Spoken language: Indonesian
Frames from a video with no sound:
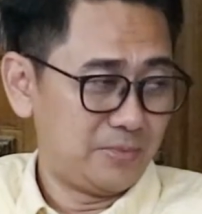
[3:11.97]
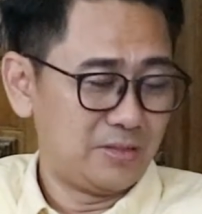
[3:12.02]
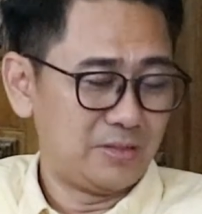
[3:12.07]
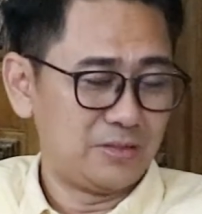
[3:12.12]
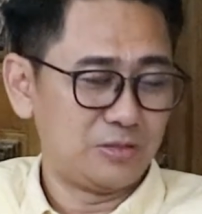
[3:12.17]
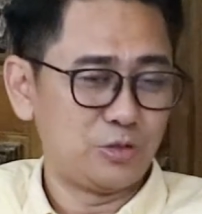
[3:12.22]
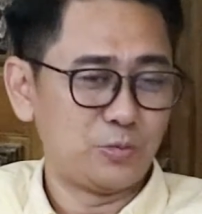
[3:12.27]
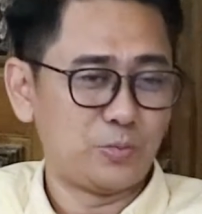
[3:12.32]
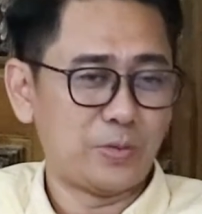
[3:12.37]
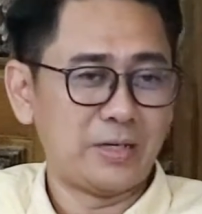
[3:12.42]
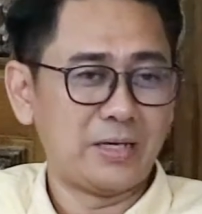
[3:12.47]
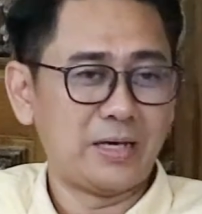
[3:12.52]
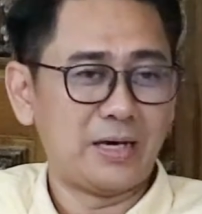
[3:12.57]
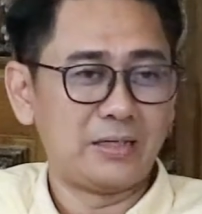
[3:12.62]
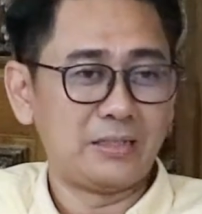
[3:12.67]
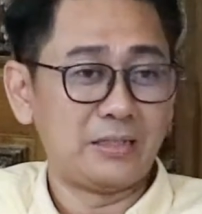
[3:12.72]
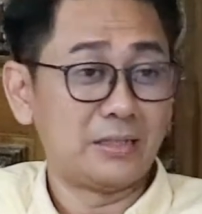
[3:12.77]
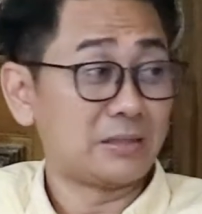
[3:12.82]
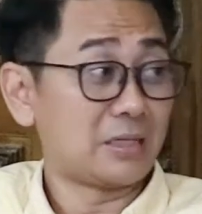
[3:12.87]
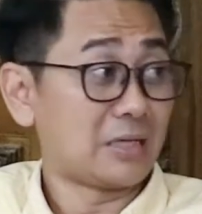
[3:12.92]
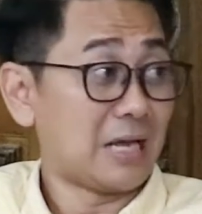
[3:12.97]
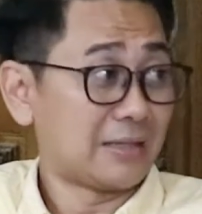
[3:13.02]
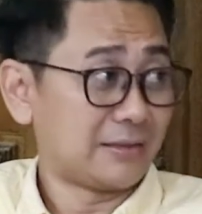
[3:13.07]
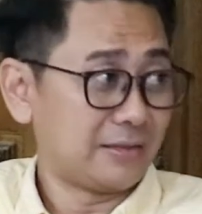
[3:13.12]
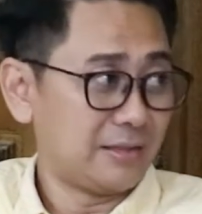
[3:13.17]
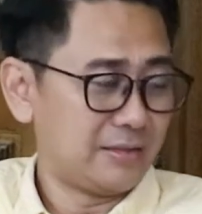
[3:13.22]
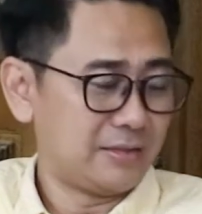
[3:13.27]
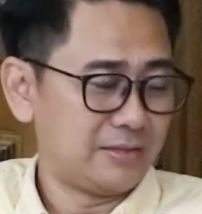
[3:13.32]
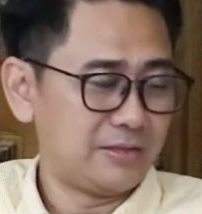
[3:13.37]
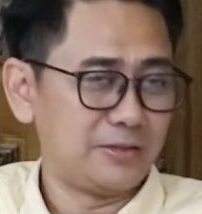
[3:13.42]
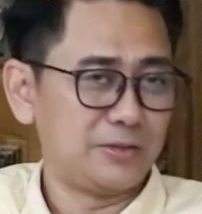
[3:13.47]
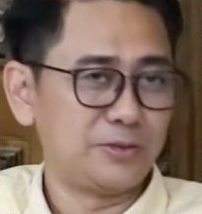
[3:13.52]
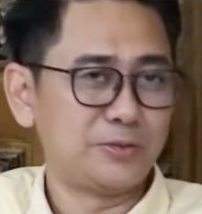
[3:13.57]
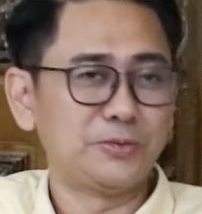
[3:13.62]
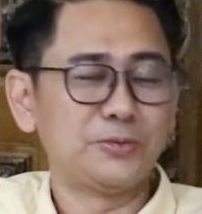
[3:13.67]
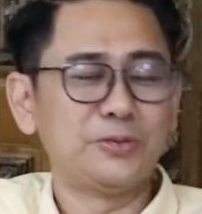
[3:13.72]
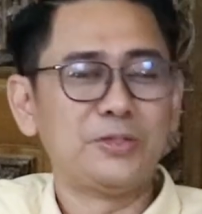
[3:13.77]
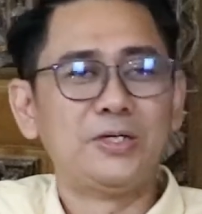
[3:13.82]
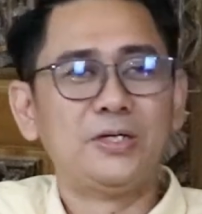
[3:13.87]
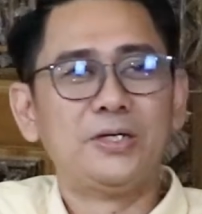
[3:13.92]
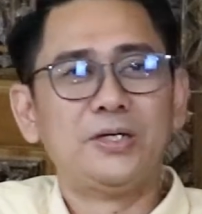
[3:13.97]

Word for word: uh, supaya ada terlatih di situ.